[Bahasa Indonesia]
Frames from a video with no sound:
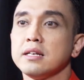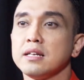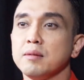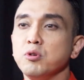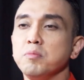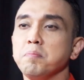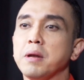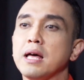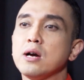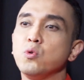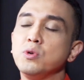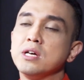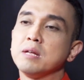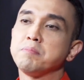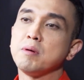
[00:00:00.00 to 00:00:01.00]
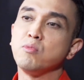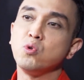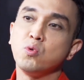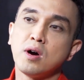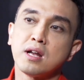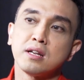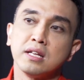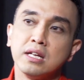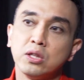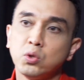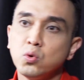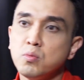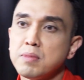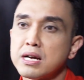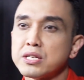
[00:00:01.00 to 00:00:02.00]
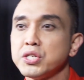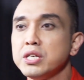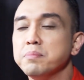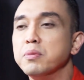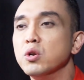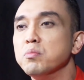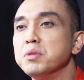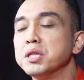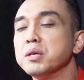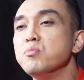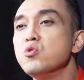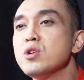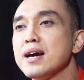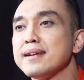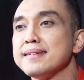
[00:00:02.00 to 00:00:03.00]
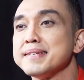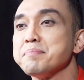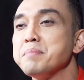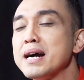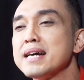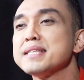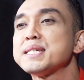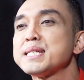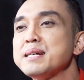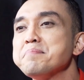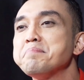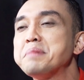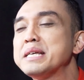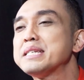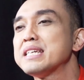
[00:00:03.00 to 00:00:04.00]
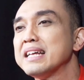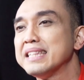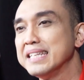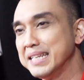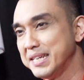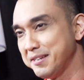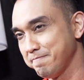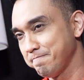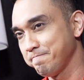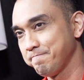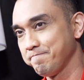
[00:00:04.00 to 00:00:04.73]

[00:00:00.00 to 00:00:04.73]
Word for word: Namun pelaku dari pembunuhan itu masih belum ditemukan bahkan sampai saat ini.